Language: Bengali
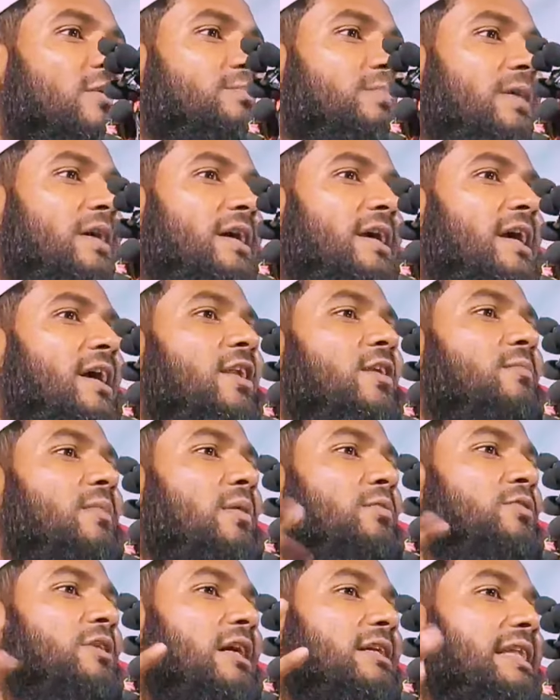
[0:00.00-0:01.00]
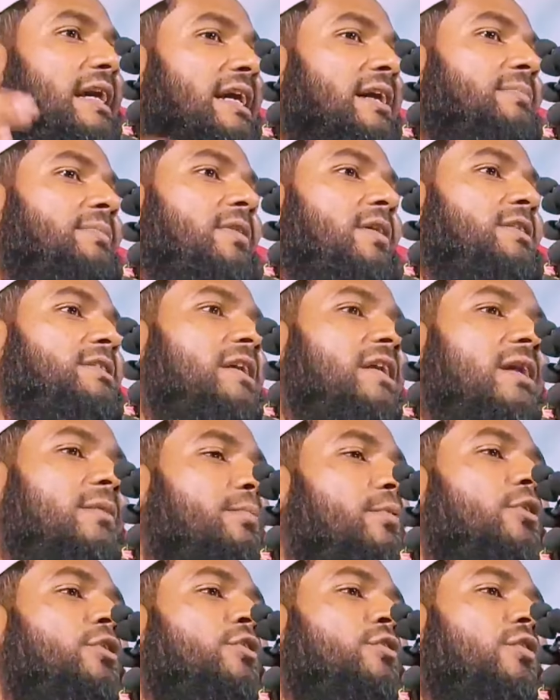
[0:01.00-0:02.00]
ভোট পেয়ে গেল মামুকে আর দেখা পাওয়া যায়
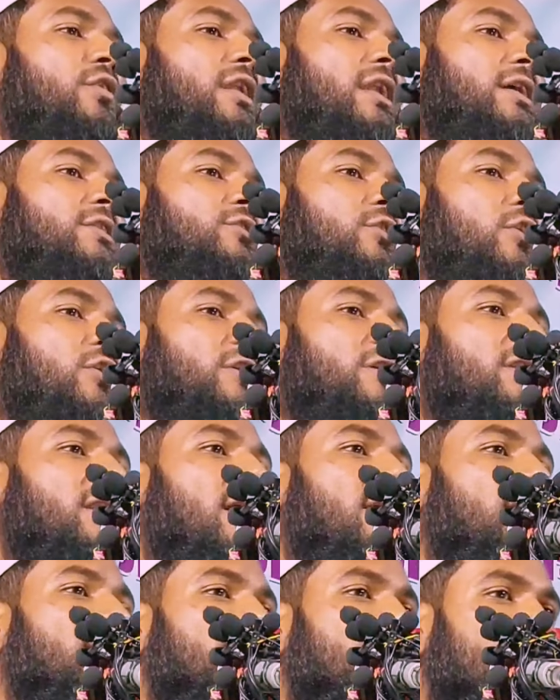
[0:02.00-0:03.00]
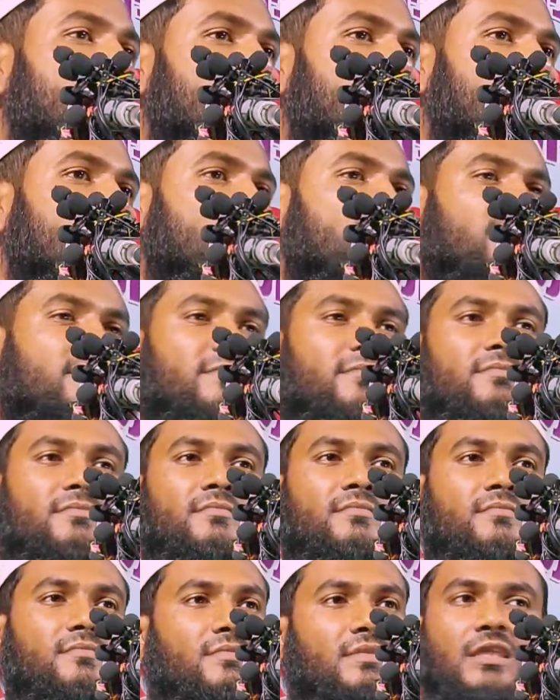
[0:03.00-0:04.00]
না ফোন করলে আর ধরে না
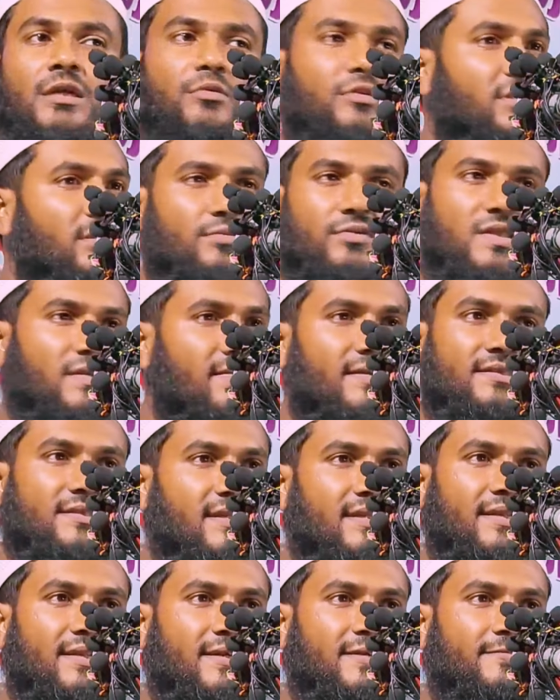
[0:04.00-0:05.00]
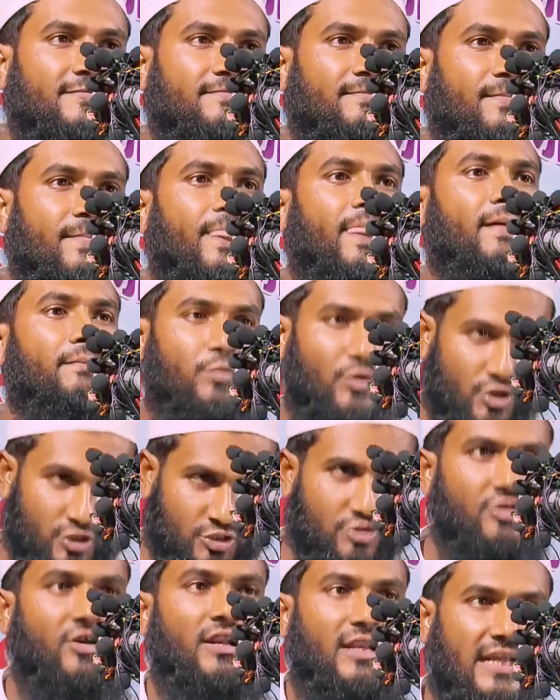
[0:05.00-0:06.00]
কি বলছি বুঝতে পারছেন না
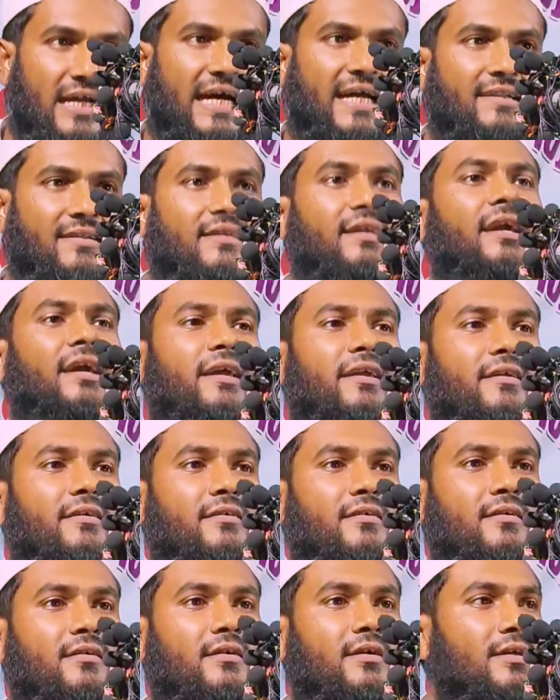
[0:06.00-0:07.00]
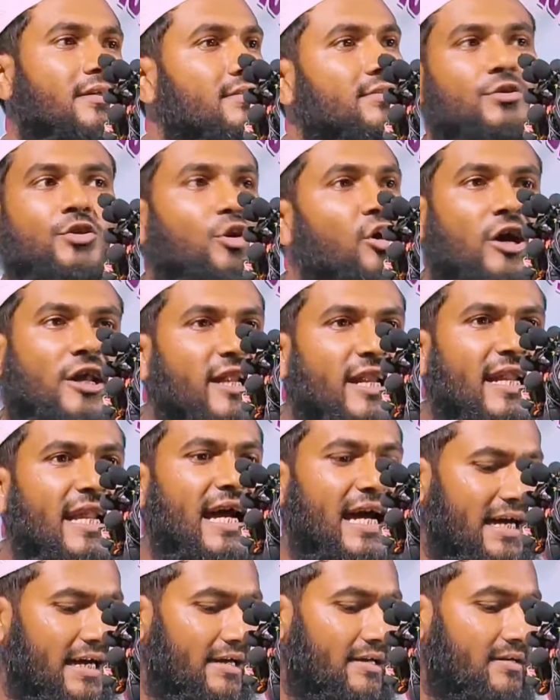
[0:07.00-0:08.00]
ফোন করলে আর কি ধরে
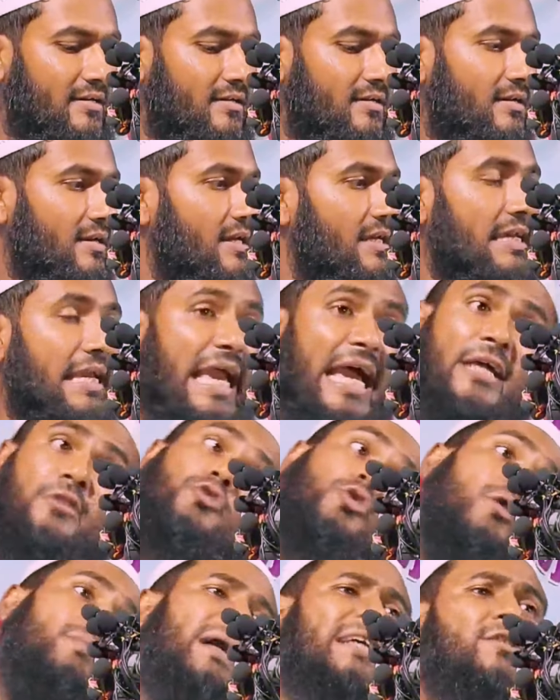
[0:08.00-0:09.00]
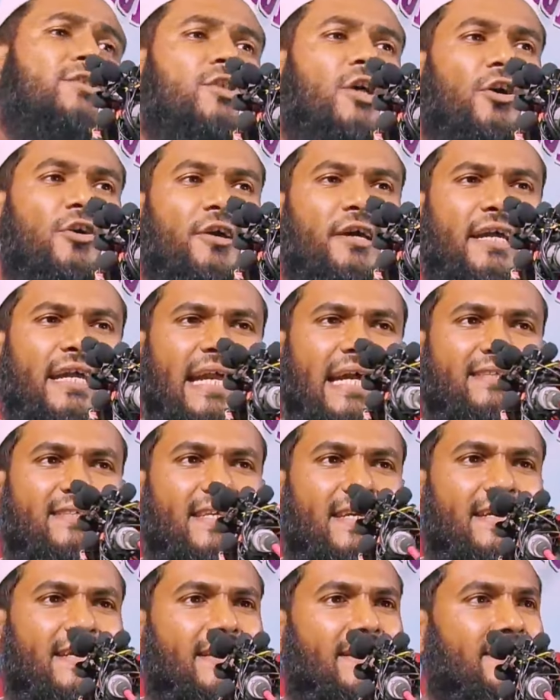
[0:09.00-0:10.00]
না এত ব্যস্ত হয়ে
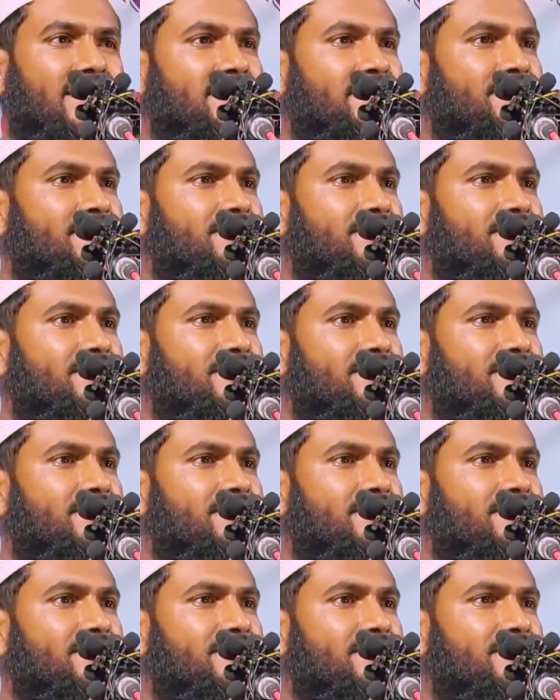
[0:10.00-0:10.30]
গেছে